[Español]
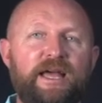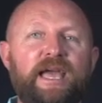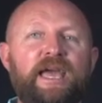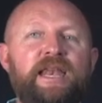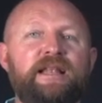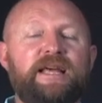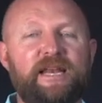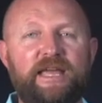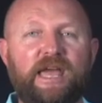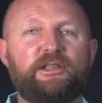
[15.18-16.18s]
En la
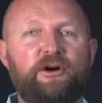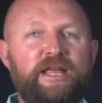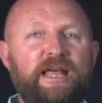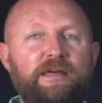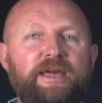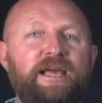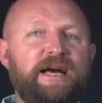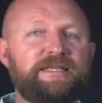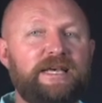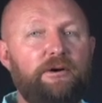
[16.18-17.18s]
trayectoria de mi
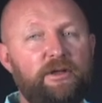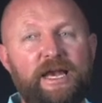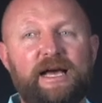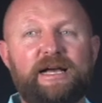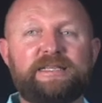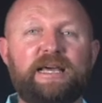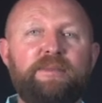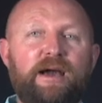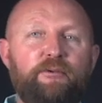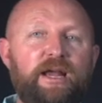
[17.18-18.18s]
casa o de la casa de
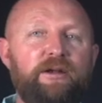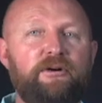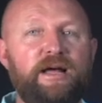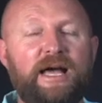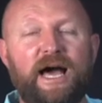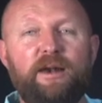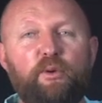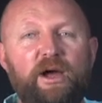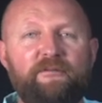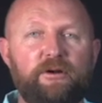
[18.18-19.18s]
mi abuelo al
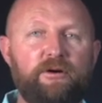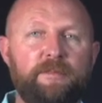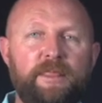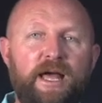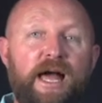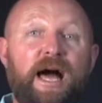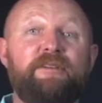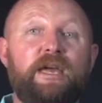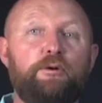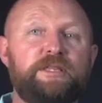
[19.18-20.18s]
pueblo
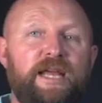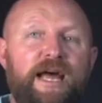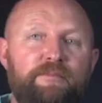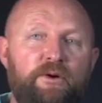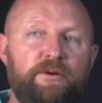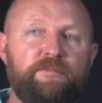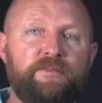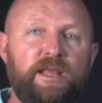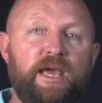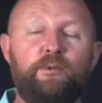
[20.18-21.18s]
había un
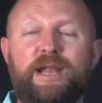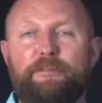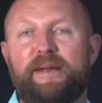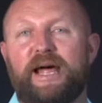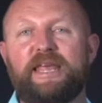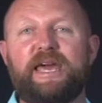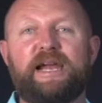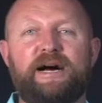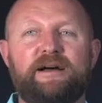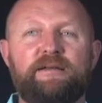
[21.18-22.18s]
tramo en una
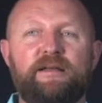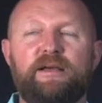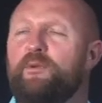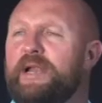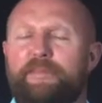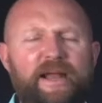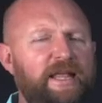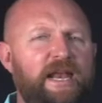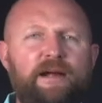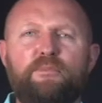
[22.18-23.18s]
pradera, una
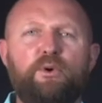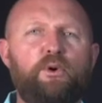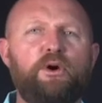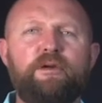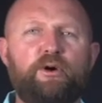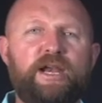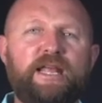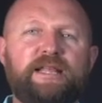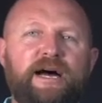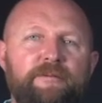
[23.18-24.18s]
pradera muy
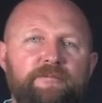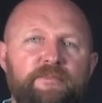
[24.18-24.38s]
bonita.